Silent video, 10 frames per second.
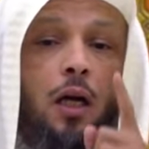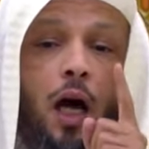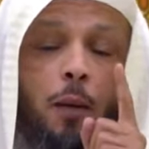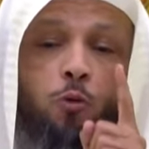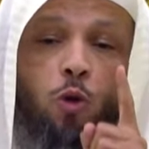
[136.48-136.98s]

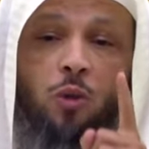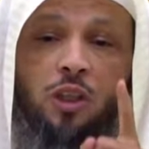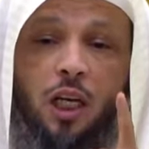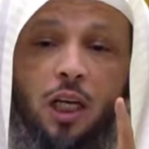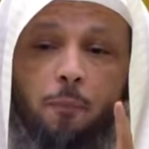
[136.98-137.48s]
عبد
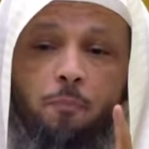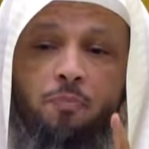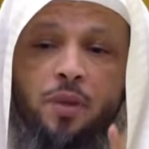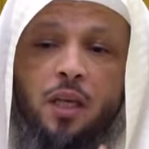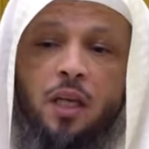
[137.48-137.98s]
المطلب
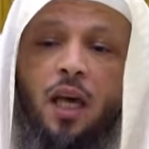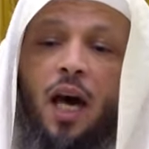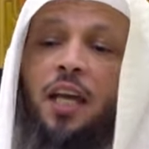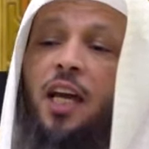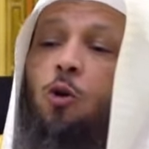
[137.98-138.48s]

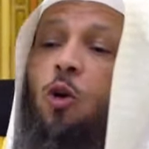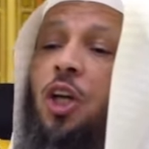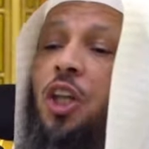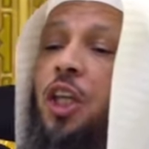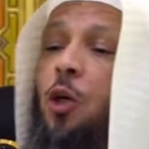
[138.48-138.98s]
كان
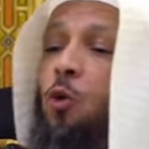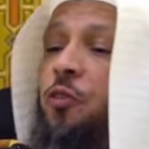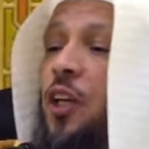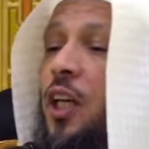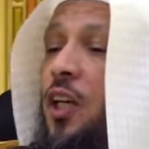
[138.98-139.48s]
يكثر
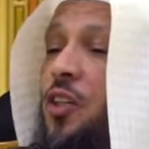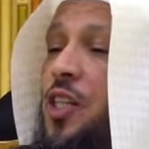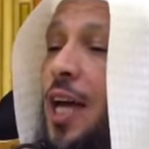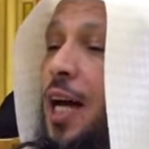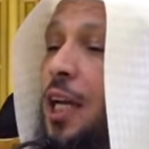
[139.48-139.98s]
في
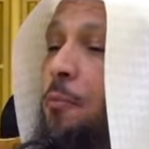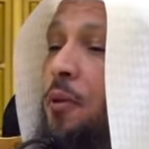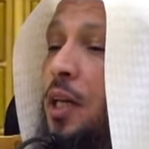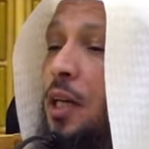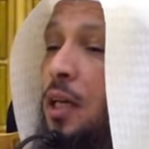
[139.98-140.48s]
إرسال ابن